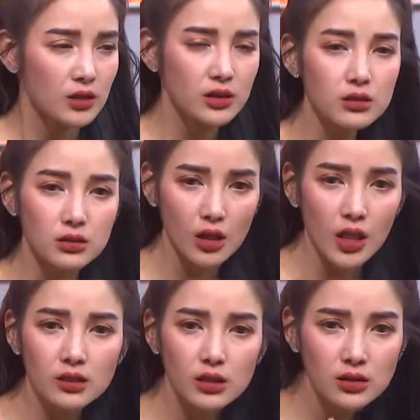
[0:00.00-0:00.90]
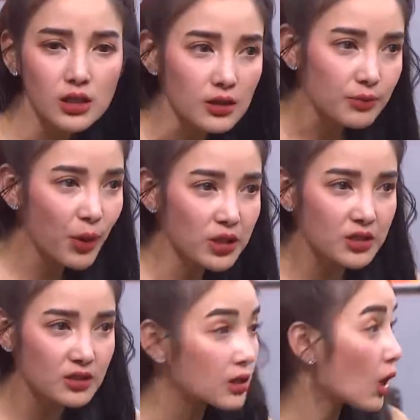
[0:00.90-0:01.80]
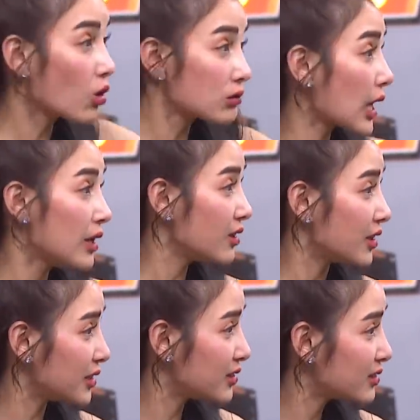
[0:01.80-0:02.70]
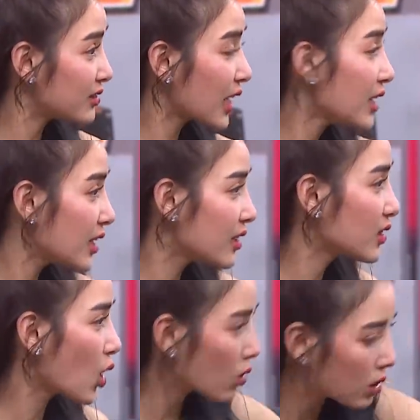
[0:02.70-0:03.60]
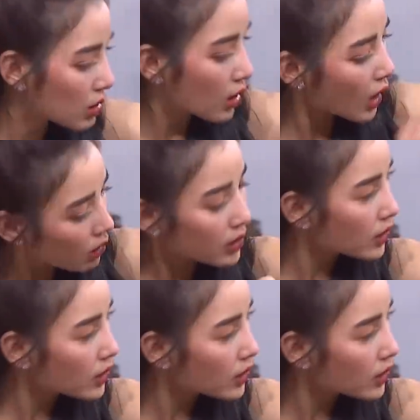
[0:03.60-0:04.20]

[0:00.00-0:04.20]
ตึกตึกตึกตัวตึกตึกเขาก็เต้นเลยแค่นี้เอาแค่นี้เหรอฮะเขาก็